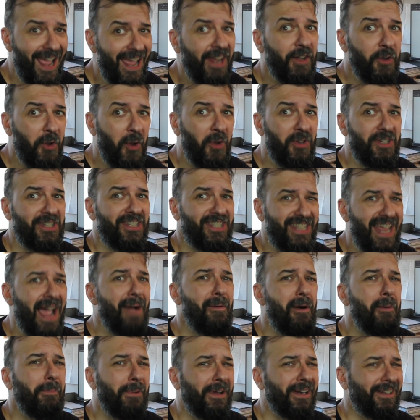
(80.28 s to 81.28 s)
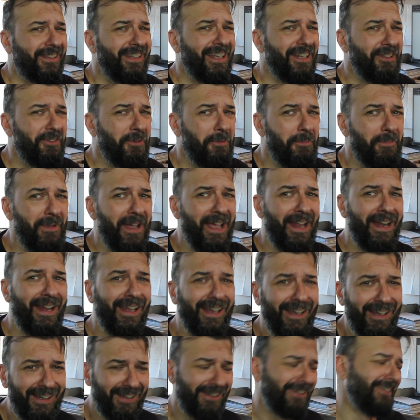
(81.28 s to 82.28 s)
e noi stiamo partendo
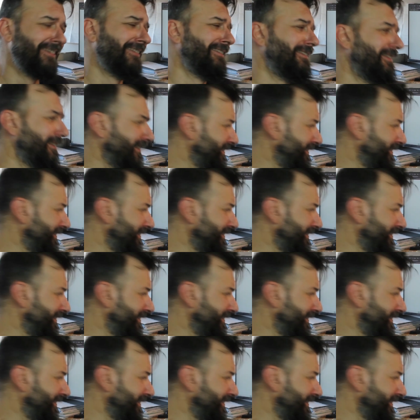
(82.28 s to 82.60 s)
bene.